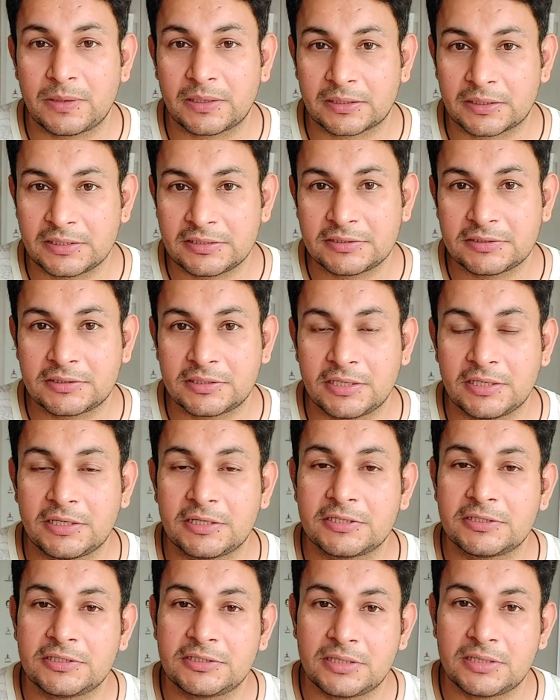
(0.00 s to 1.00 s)
प्रैक्टिस की
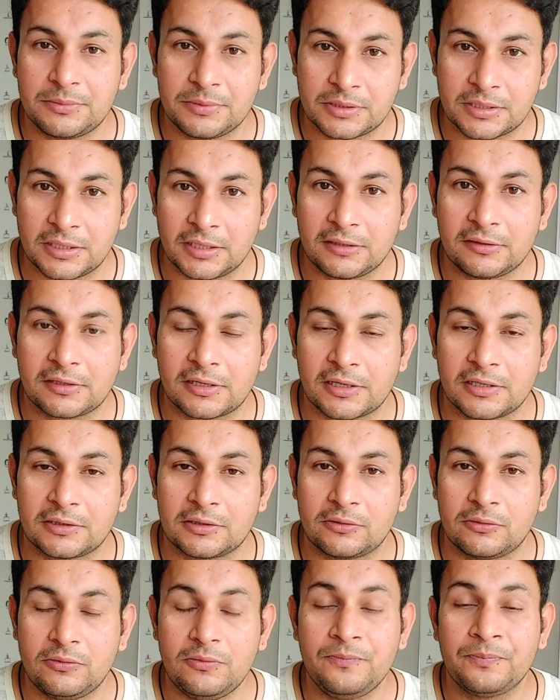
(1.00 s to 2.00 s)
एनर्जी से भी कनेक्ट
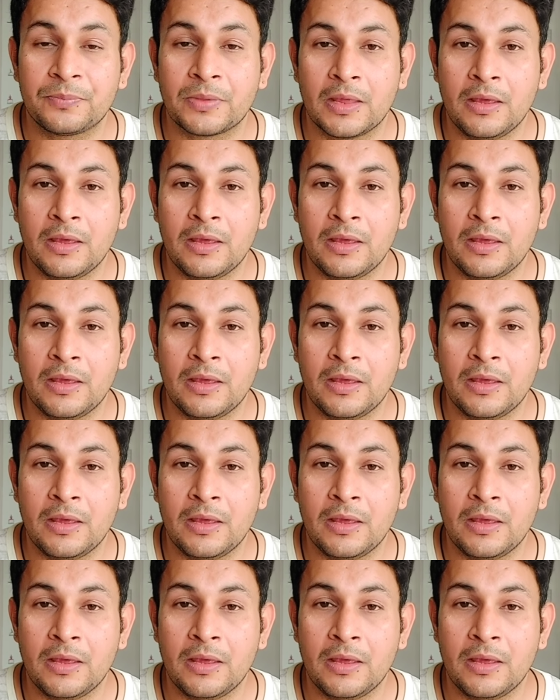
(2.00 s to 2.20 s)
रहते हो